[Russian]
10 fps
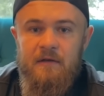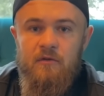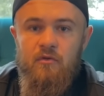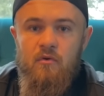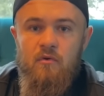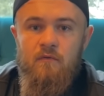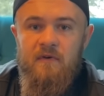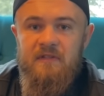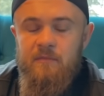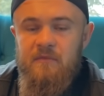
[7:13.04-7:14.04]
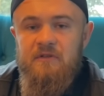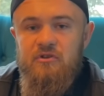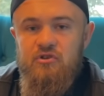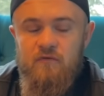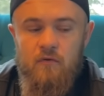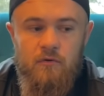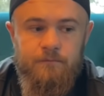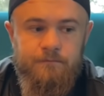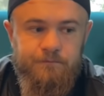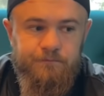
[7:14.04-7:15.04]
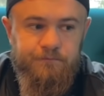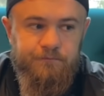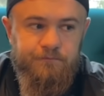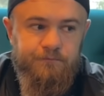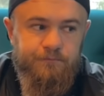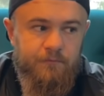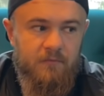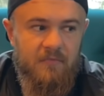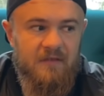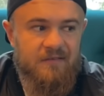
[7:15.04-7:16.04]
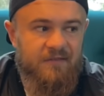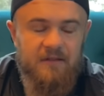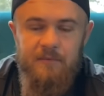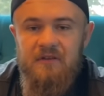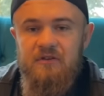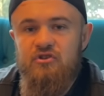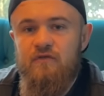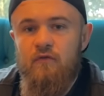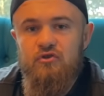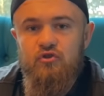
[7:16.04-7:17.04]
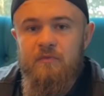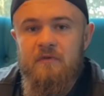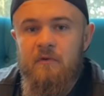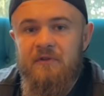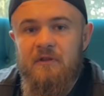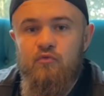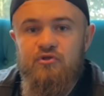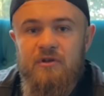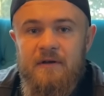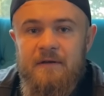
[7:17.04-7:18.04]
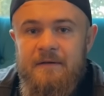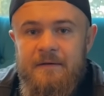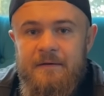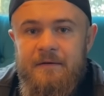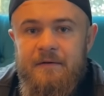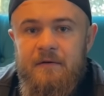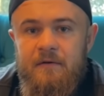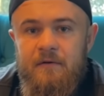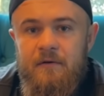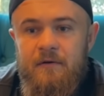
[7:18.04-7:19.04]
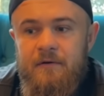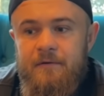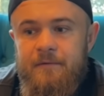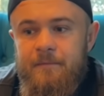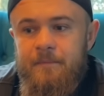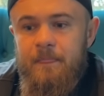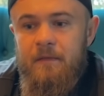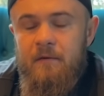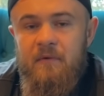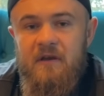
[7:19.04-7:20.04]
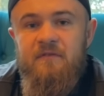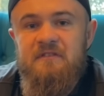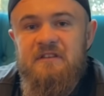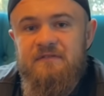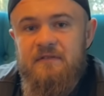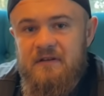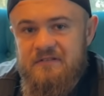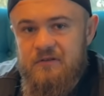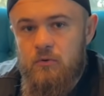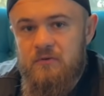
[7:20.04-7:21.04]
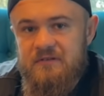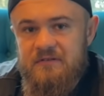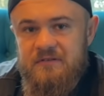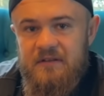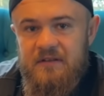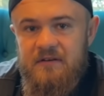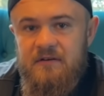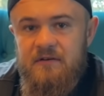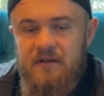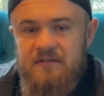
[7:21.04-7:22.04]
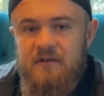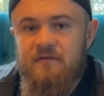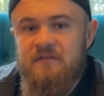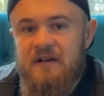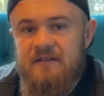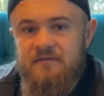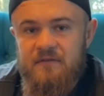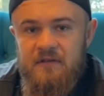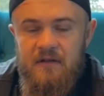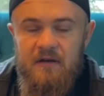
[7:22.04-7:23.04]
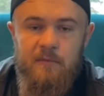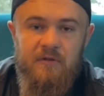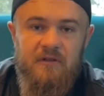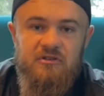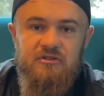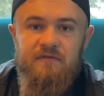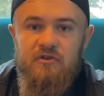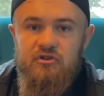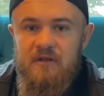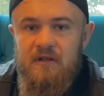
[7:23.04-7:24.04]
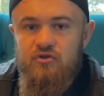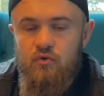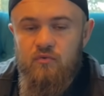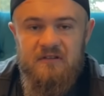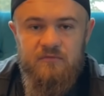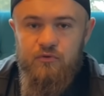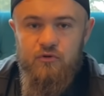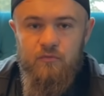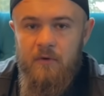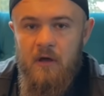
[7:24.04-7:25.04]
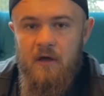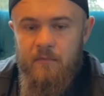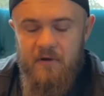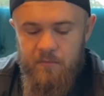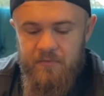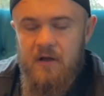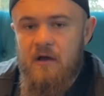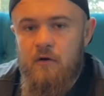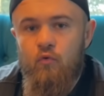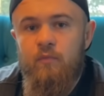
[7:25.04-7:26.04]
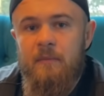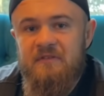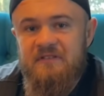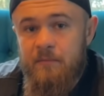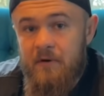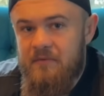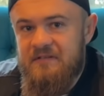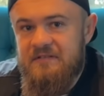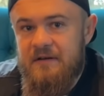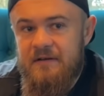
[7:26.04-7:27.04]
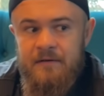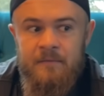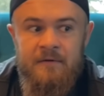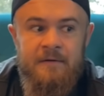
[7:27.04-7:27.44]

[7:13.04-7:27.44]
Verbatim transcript: Но в этом нет ничего, в этом нет ничего особенного, потому что а, Мариф, естественно, расстроился из-за таких резких высказываний. Да? Камил Гаджиев ожидал, что у нас будет прям такая рубка бескомпромиссная. Там.